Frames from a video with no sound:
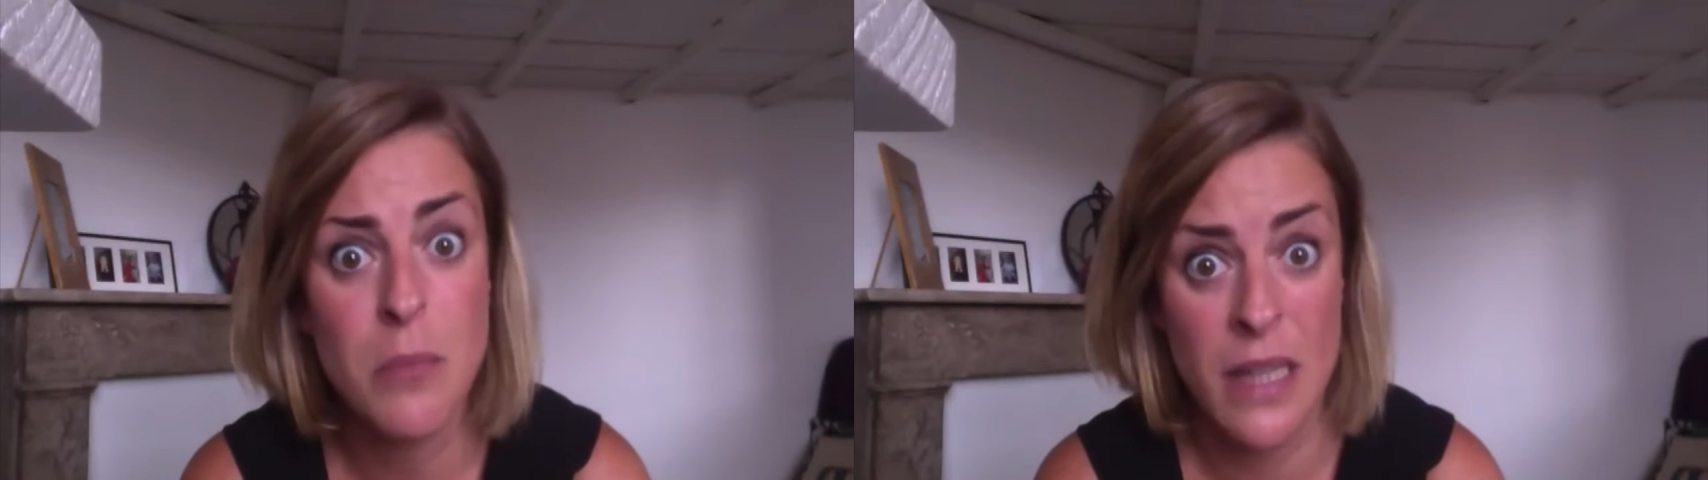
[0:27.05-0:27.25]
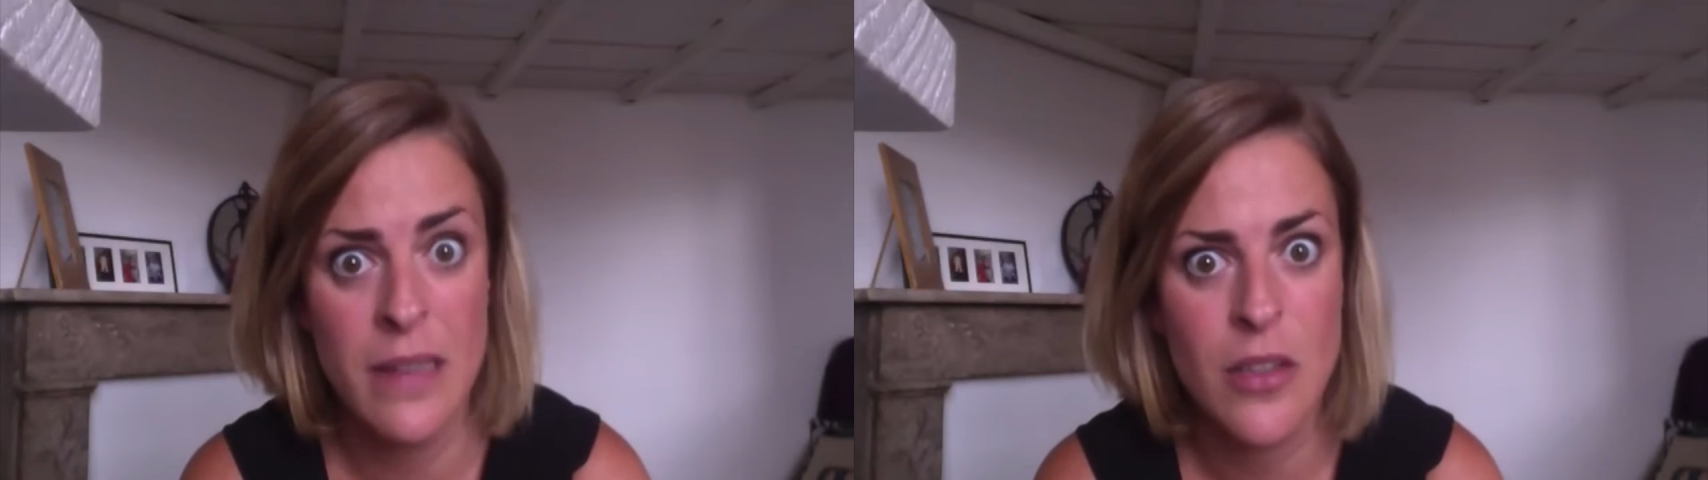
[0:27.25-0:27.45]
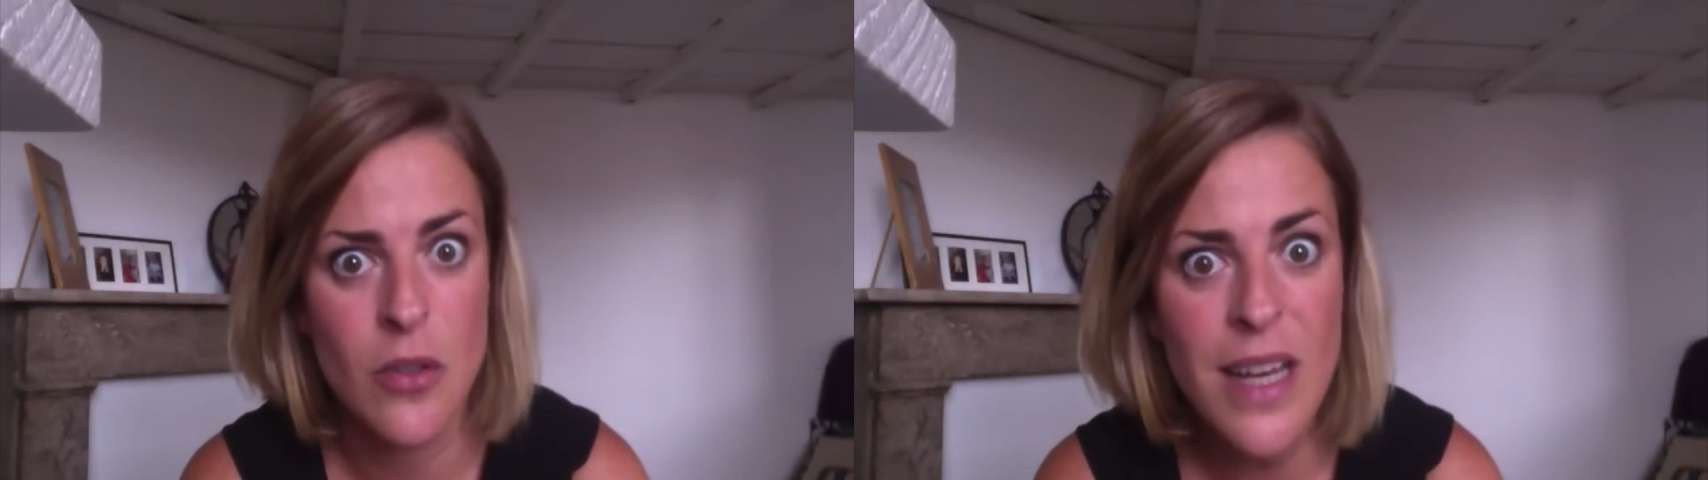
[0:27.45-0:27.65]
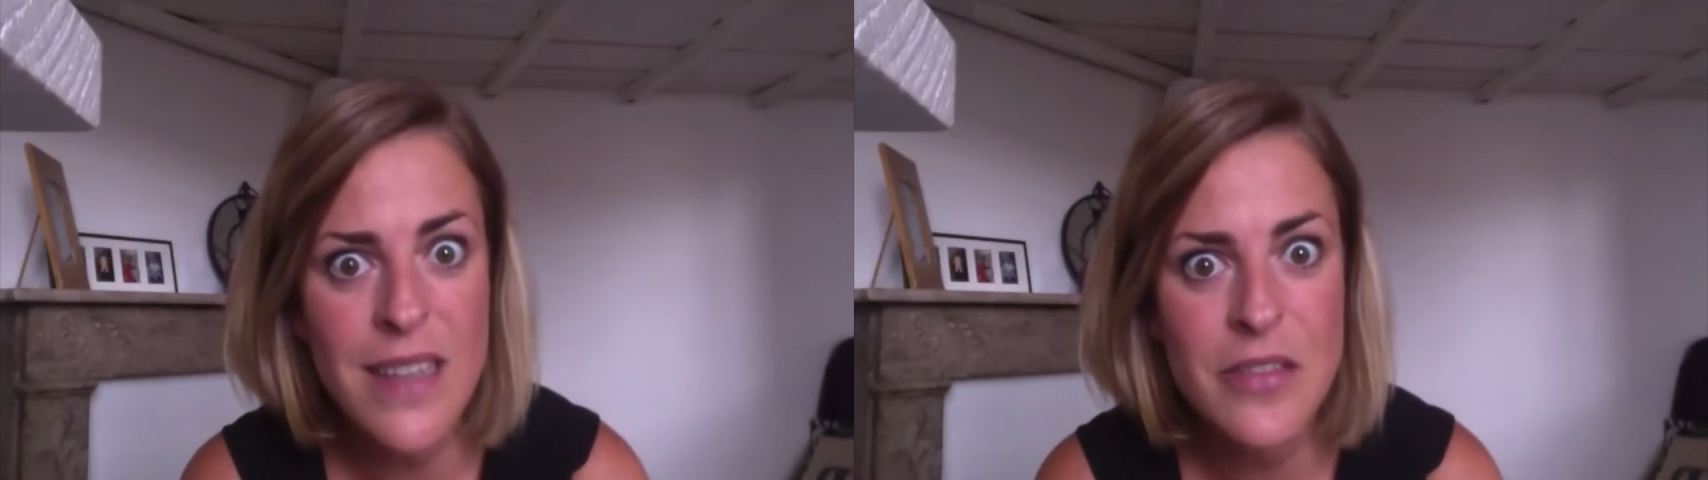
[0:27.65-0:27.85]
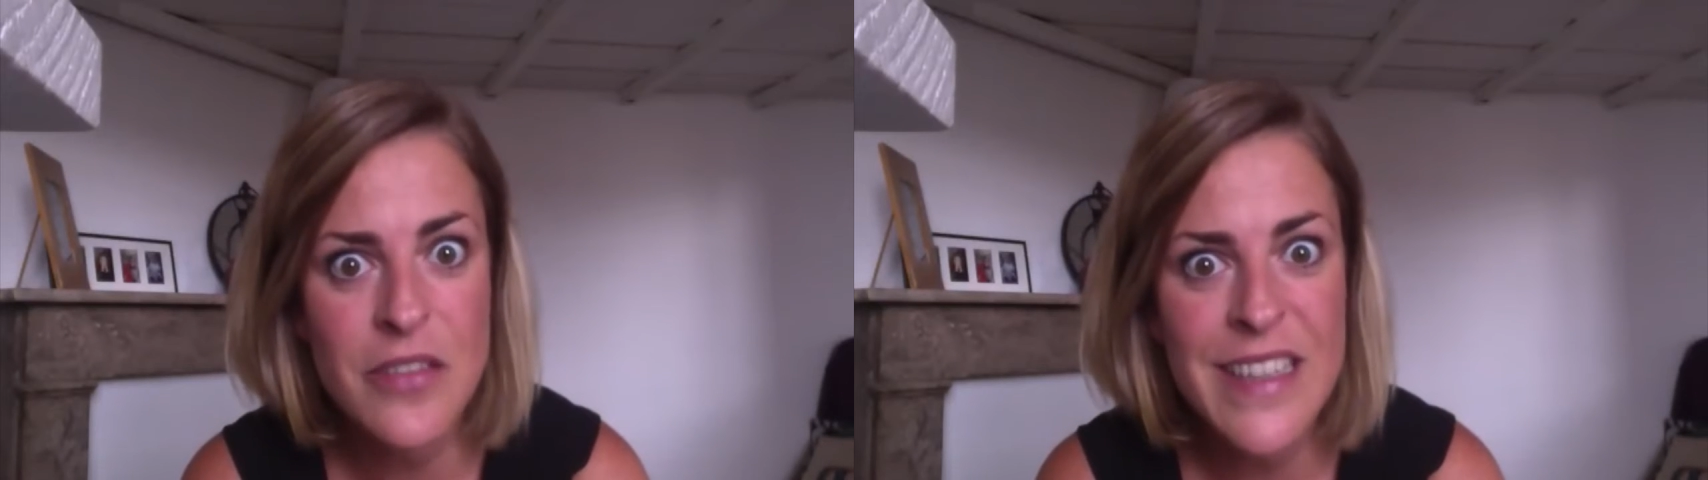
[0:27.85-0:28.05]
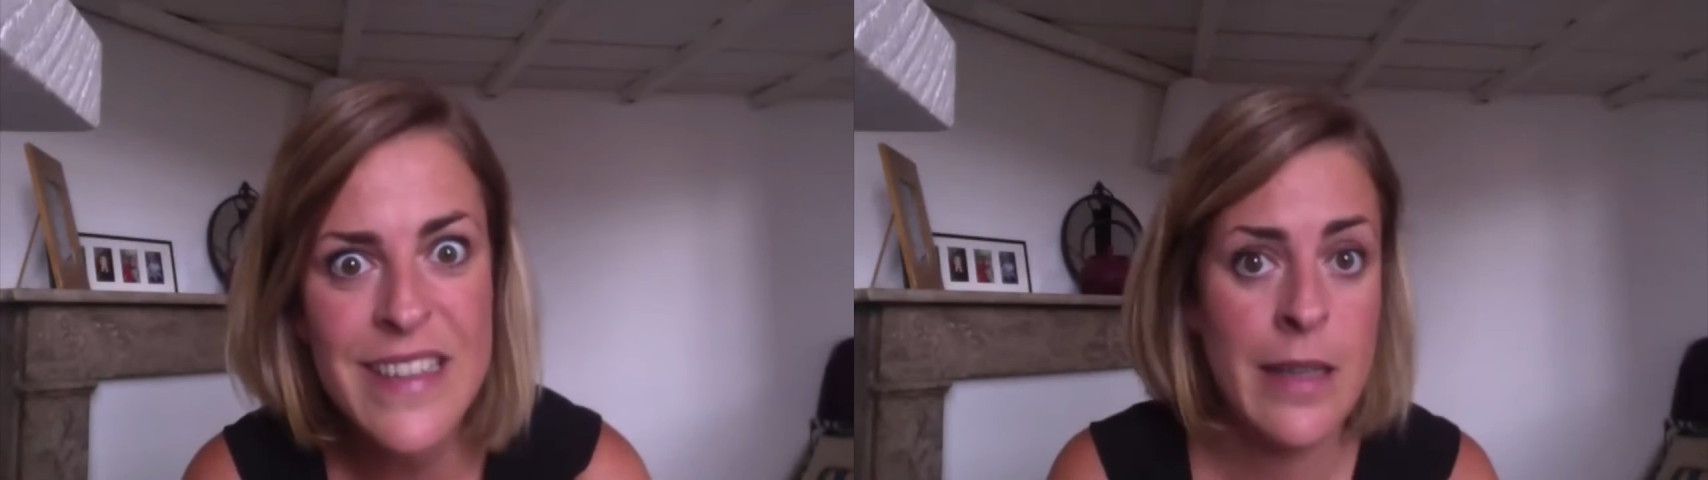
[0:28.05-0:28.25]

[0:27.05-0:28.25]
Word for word: bien dégueulasse, en fait.